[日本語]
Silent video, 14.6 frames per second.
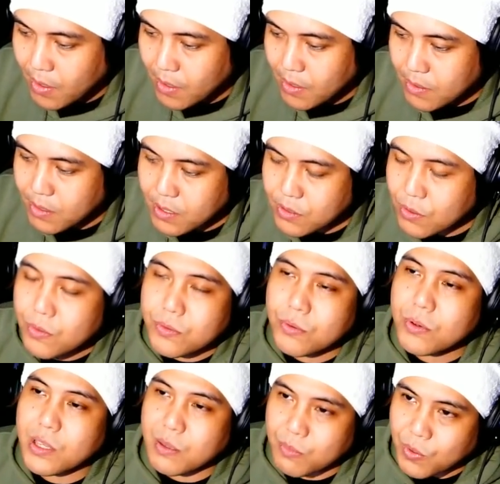でその
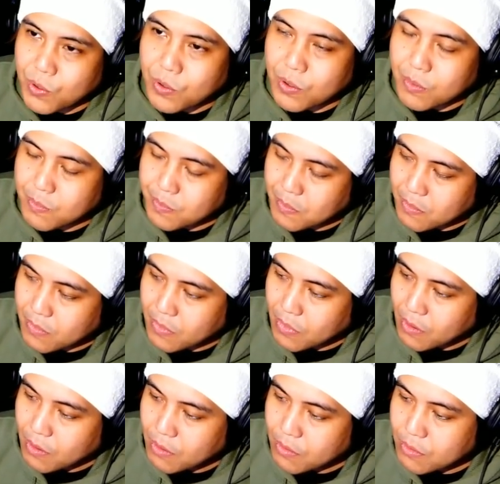時も
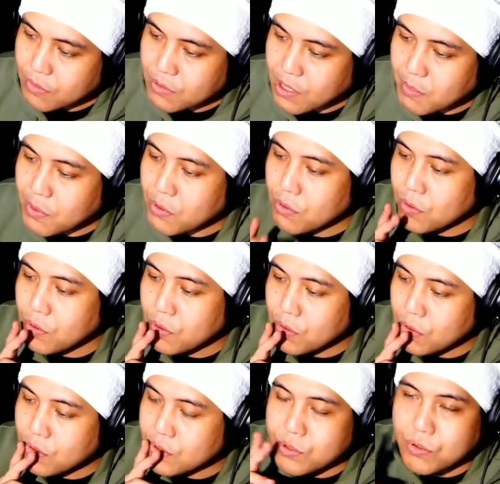タバコ
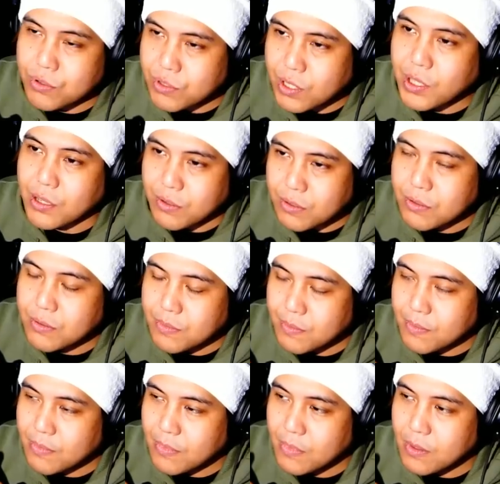をずっと吸ってたんです、
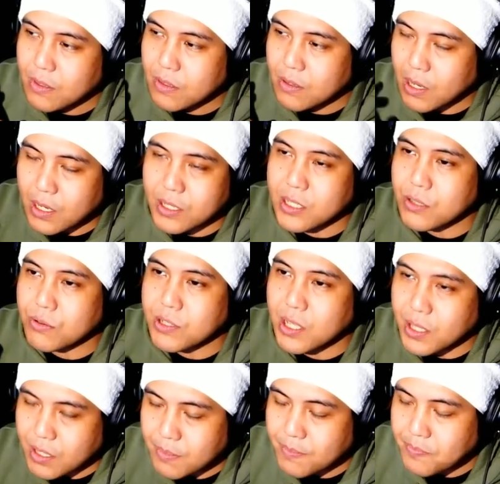換気扇の下
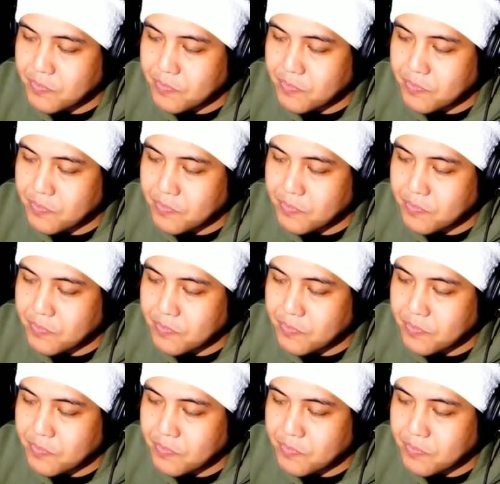で。